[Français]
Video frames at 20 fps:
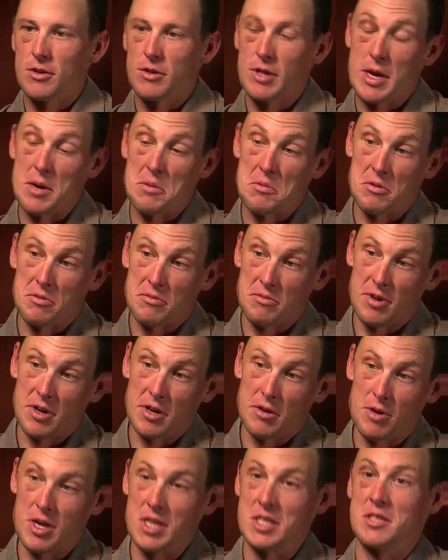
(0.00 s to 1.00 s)
l'épreuve
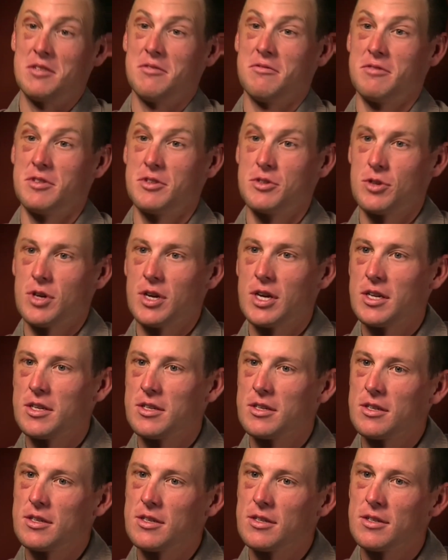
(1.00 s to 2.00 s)
sportive la plus
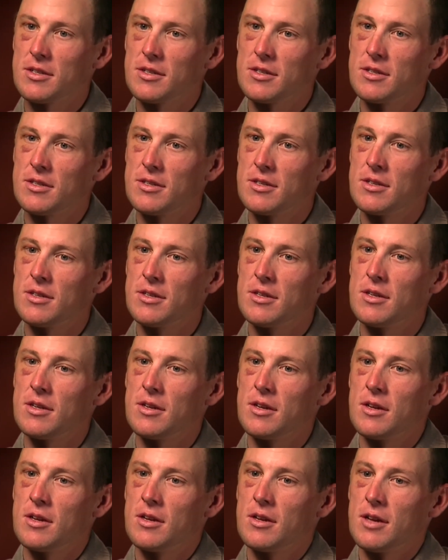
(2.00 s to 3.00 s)
difficile du monde.
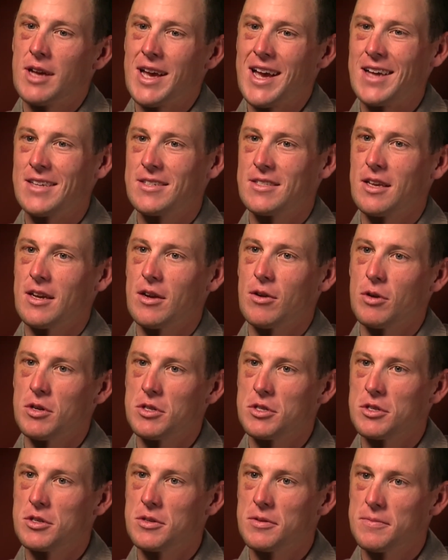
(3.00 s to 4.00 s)
On l'a fait de manière
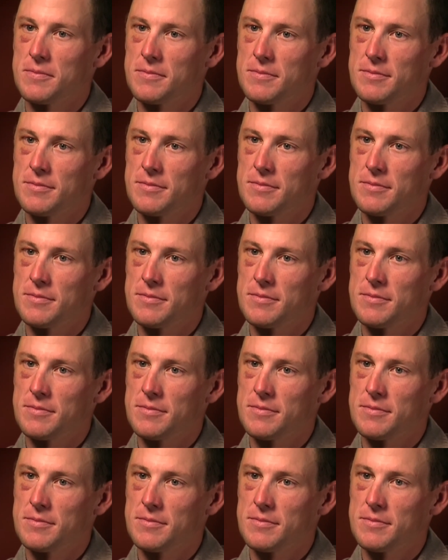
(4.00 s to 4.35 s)
agressive.